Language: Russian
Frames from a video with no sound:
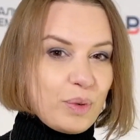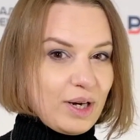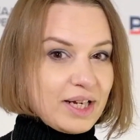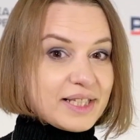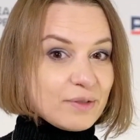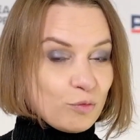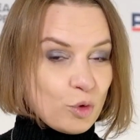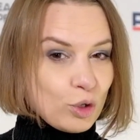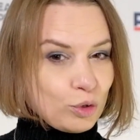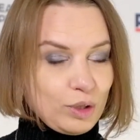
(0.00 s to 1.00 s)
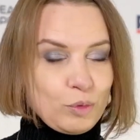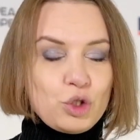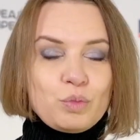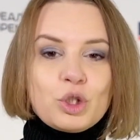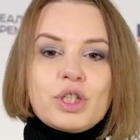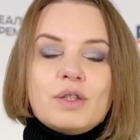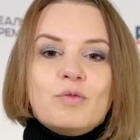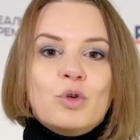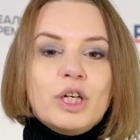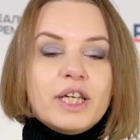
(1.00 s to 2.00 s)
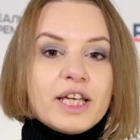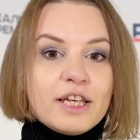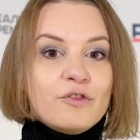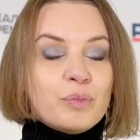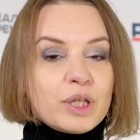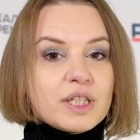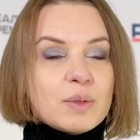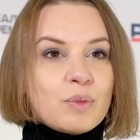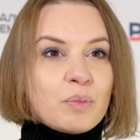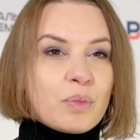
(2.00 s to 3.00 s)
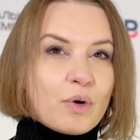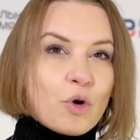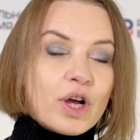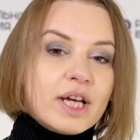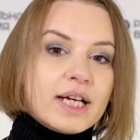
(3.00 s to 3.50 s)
про символику, там очень много символики, и, в принципе, про